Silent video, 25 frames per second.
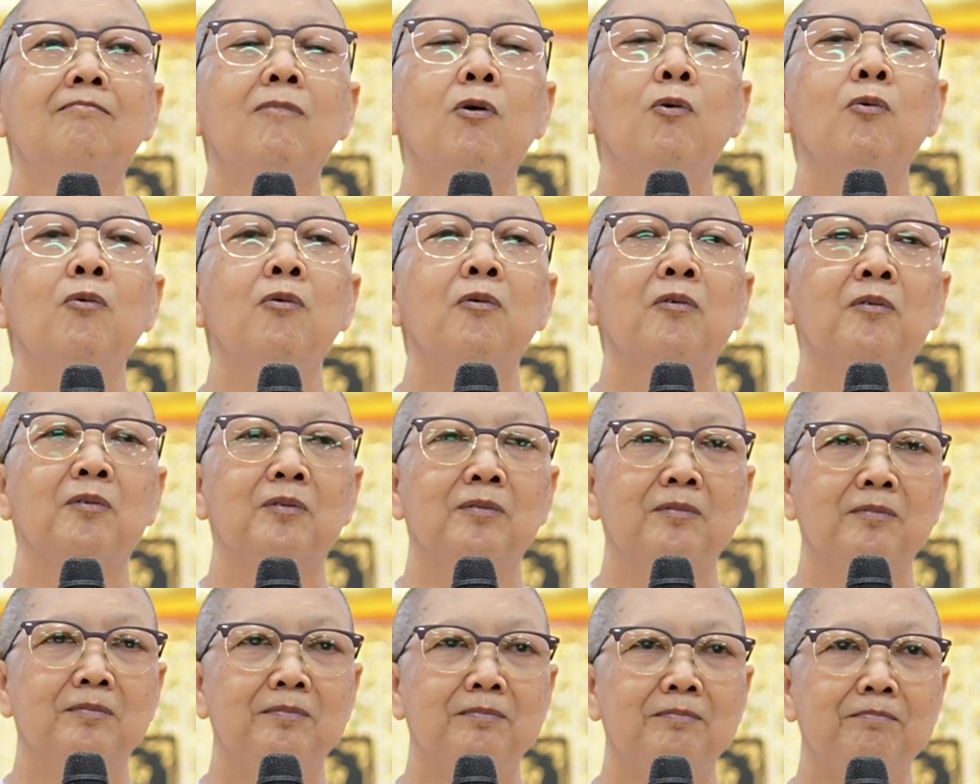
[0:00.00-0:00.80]
มุ่ง
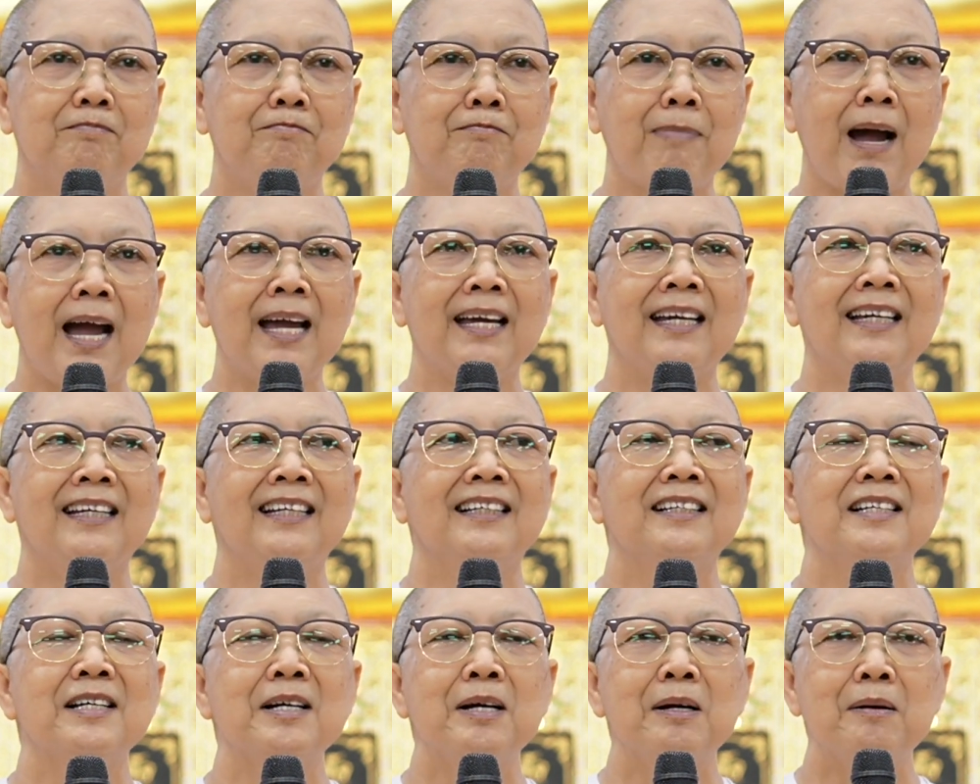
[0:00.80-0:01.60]
ไป
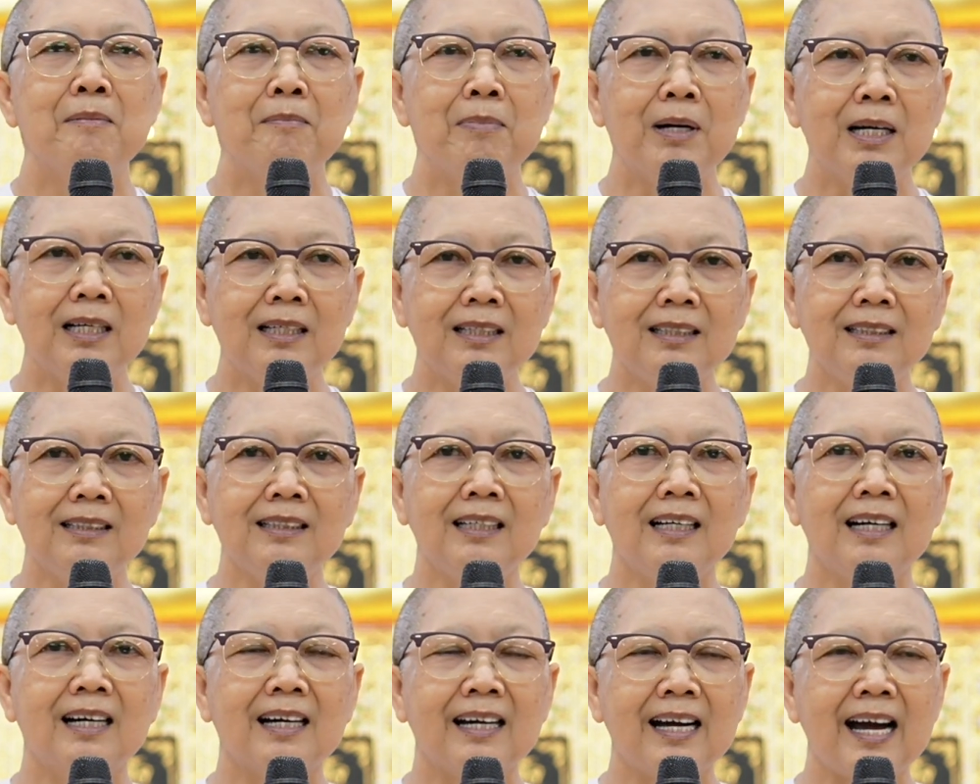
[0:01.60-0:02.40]
เพื่
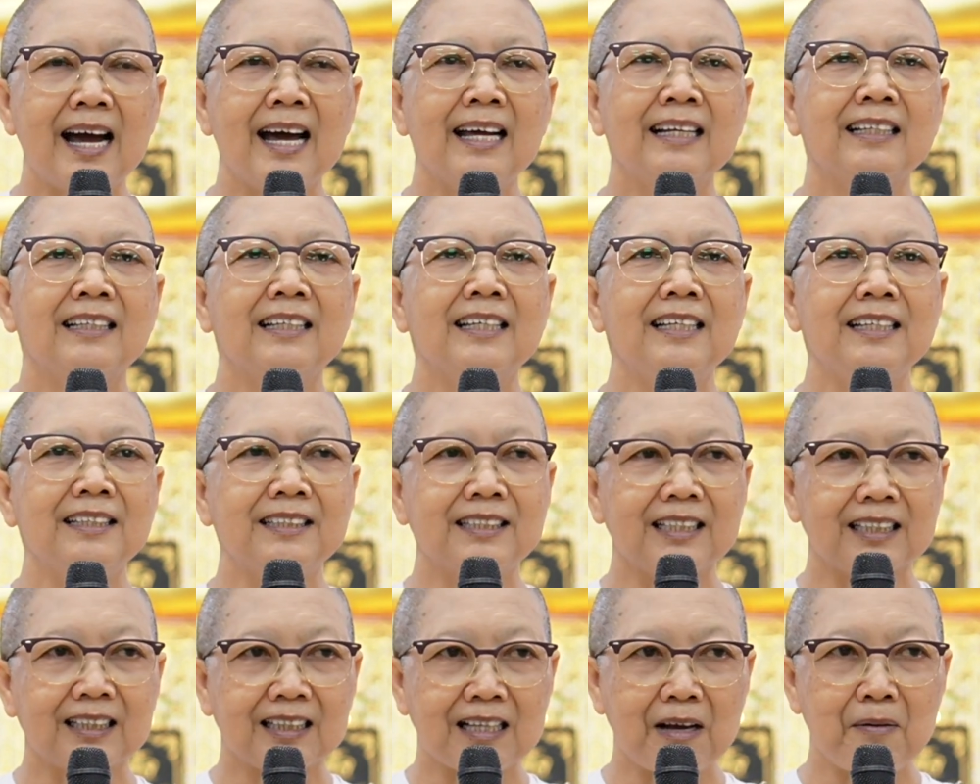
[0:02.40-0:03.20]
อการที่
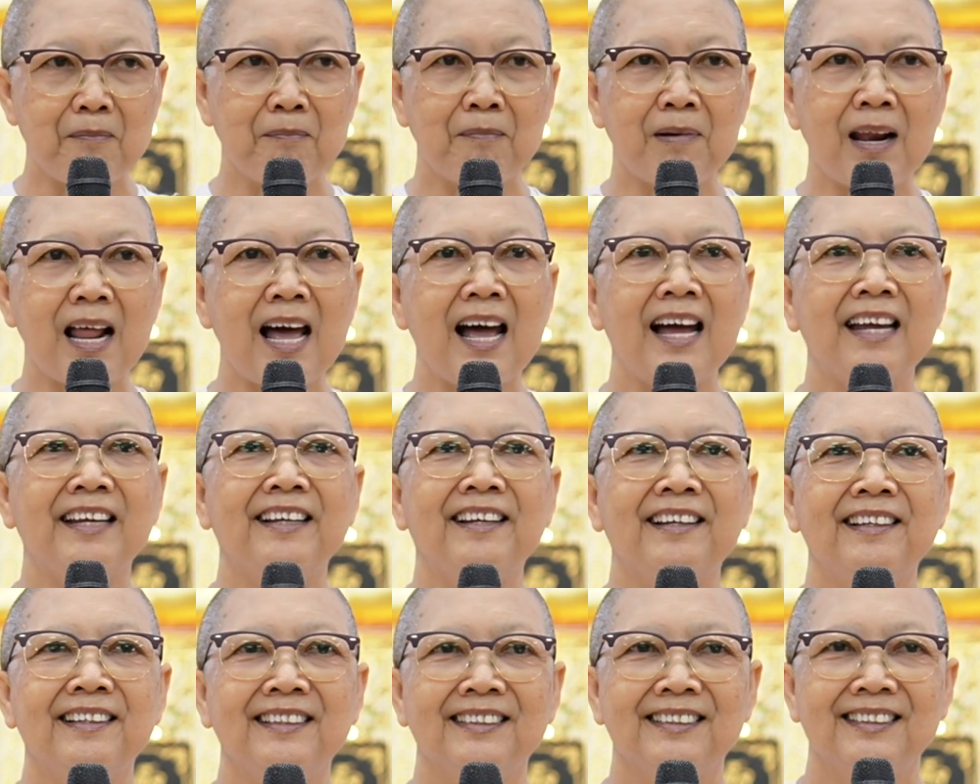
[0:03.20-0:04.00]
จะทำลาย
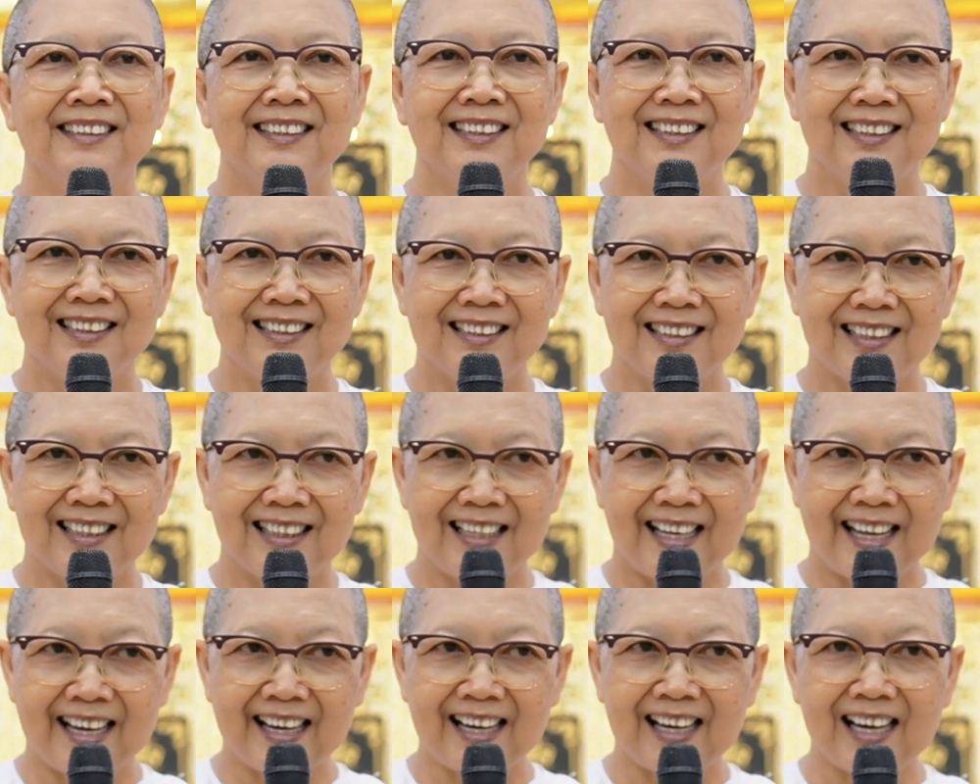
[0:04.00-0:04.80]

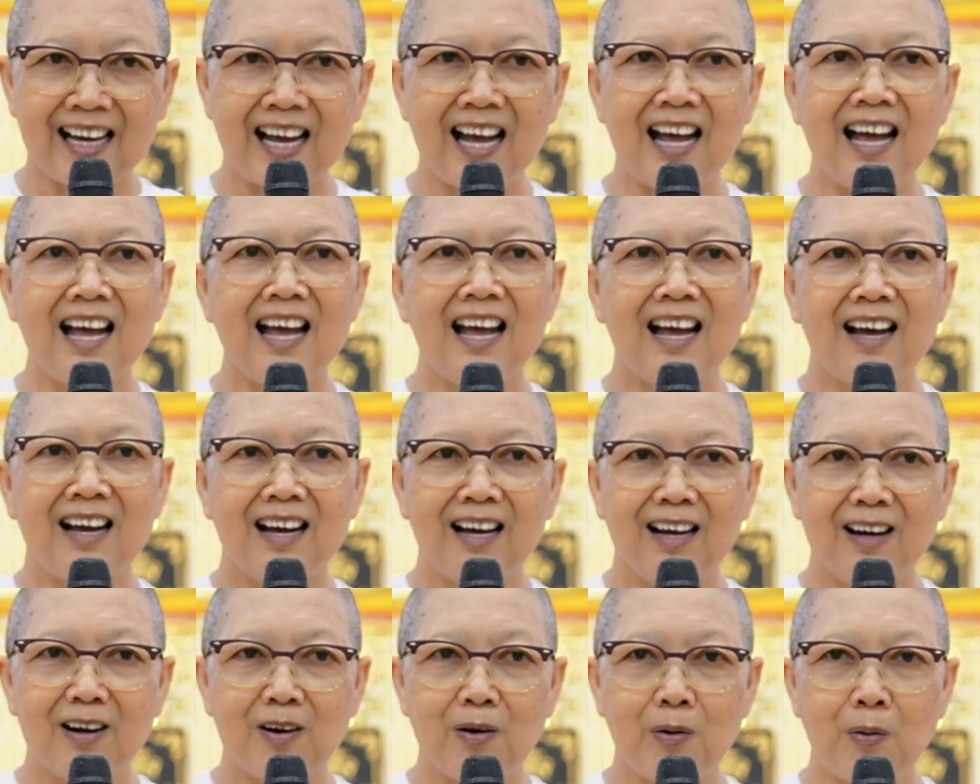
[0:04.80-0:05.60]
และฆ่า
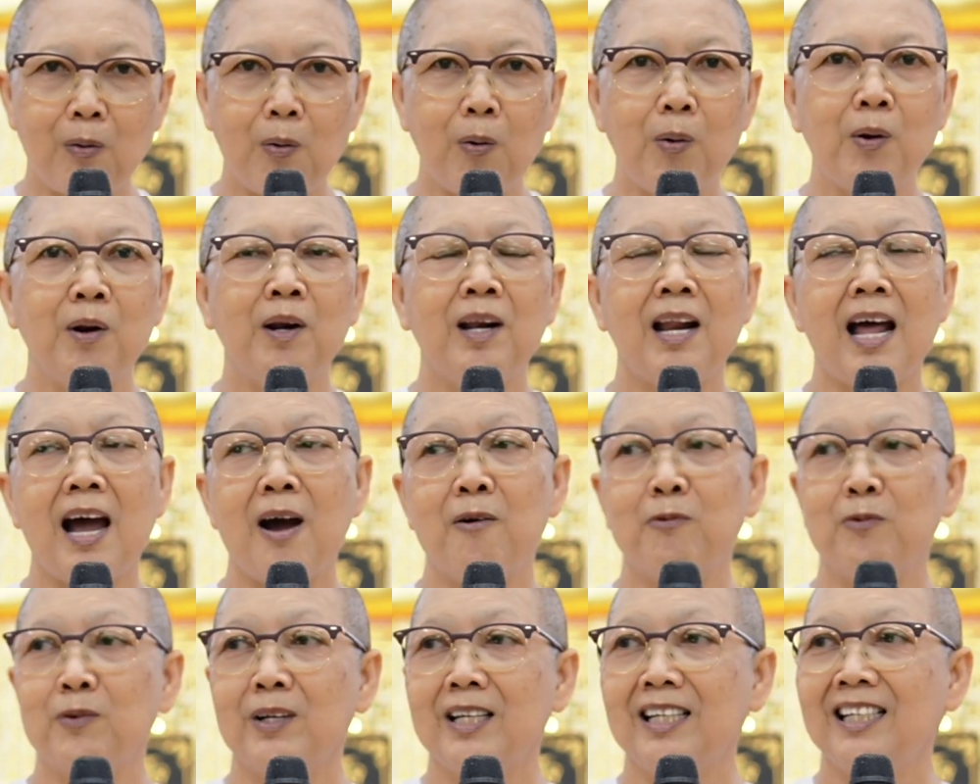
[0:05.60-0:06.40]
คนเห
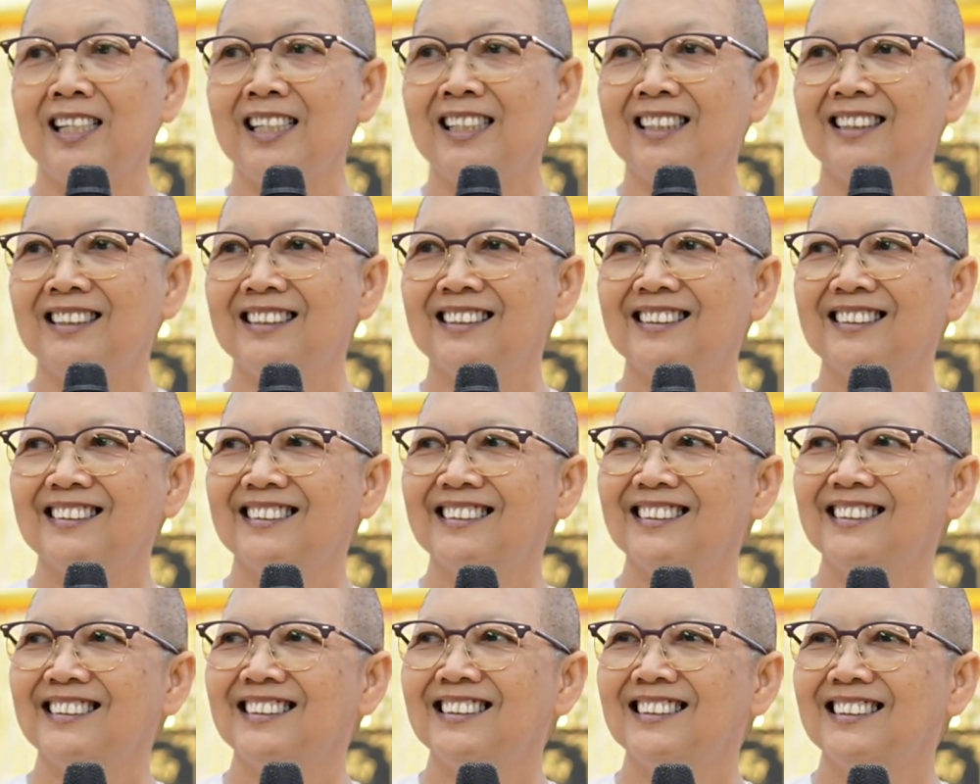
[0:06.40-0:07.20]
ล่านี้
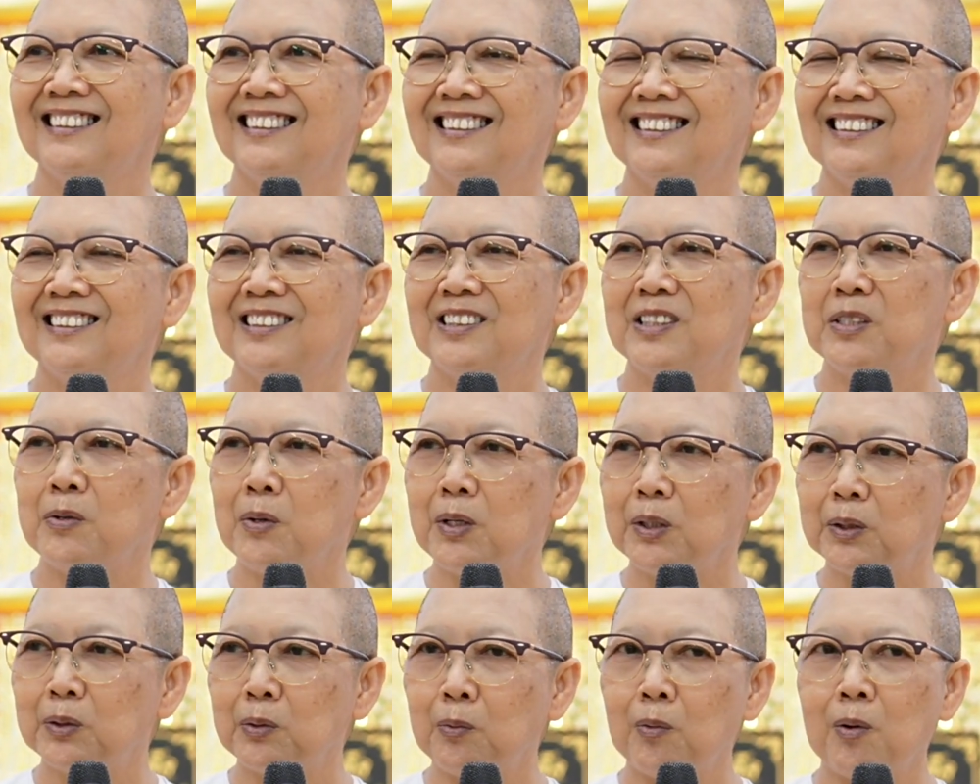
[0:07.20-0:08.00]
ด้
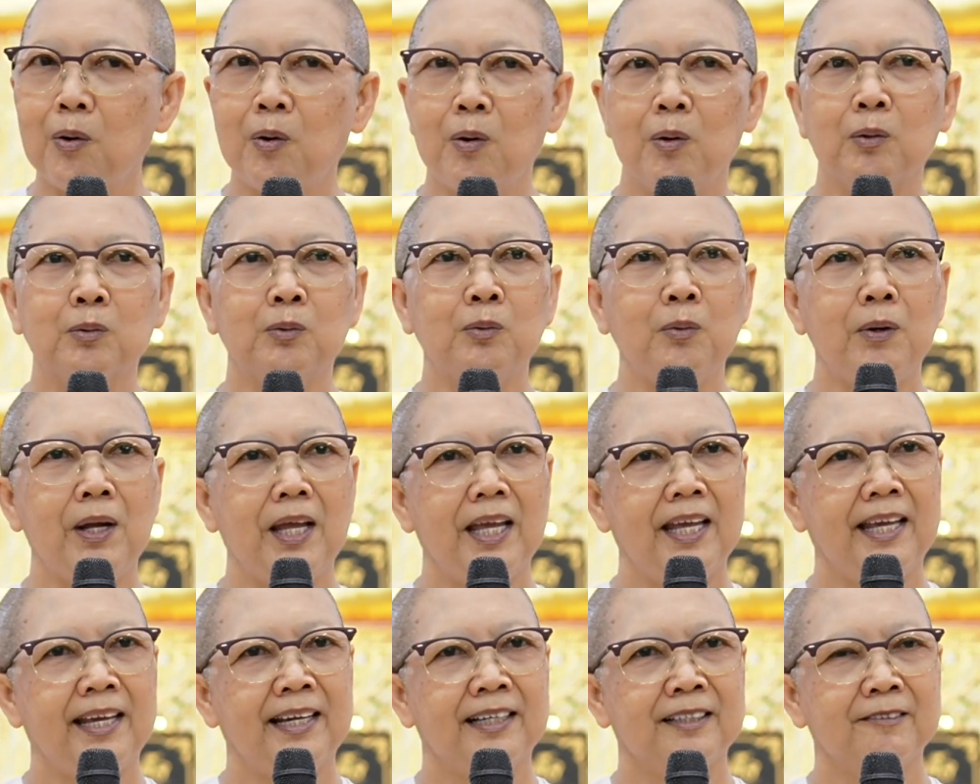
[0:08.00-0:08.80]
วยตัวของตัว
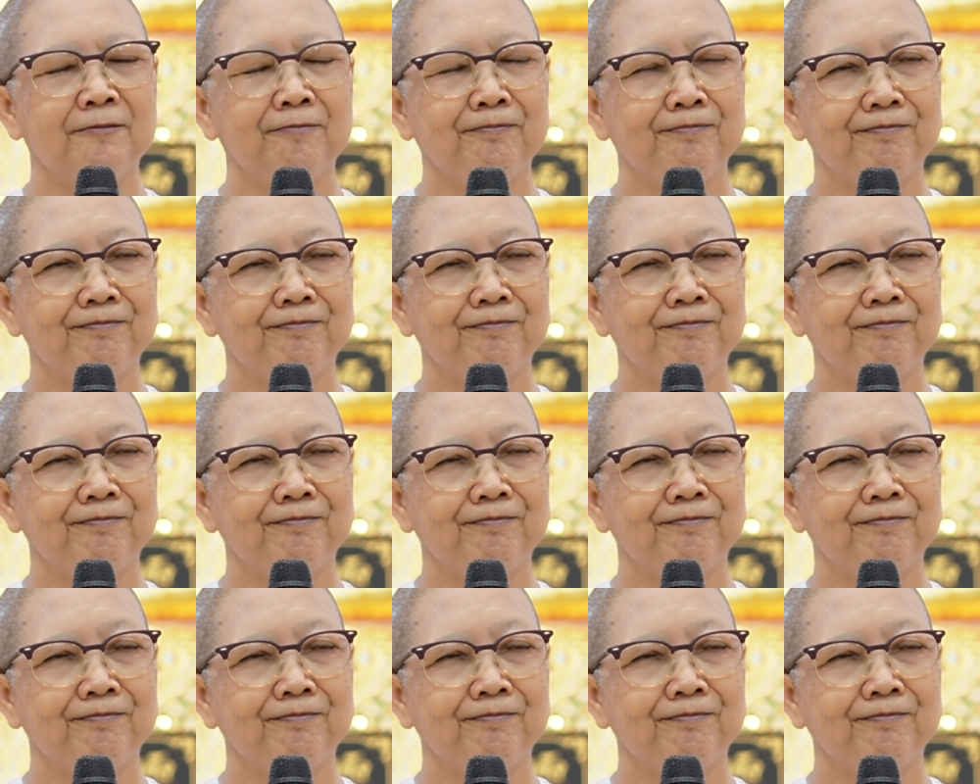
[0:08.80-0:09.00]
เอง